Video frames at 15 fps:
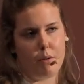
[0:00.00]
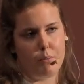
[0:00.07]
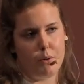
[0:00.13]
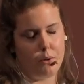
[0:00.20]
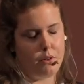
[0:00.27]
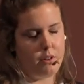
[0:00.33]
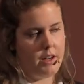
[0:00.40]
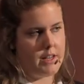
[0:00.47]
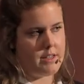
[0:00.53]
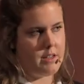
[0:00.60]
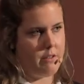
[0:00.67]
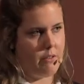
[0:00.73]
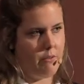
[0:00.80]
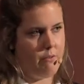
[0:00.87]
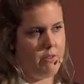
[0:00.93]
Potter
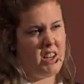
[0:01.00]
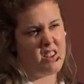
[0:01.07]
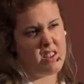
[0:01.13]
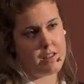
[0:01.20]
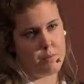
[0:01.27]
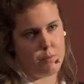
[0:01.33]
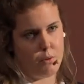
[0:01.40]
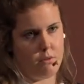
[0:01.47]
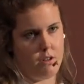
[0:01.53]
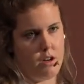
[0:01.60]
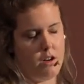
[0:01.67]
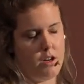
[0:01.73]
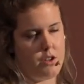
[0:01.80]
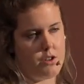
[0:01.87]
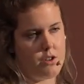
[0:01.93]
lesen, weil das zu
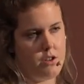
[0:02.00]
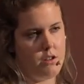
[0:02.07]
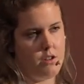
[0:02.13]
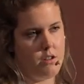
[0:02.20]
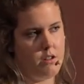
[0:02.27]
brutal ist.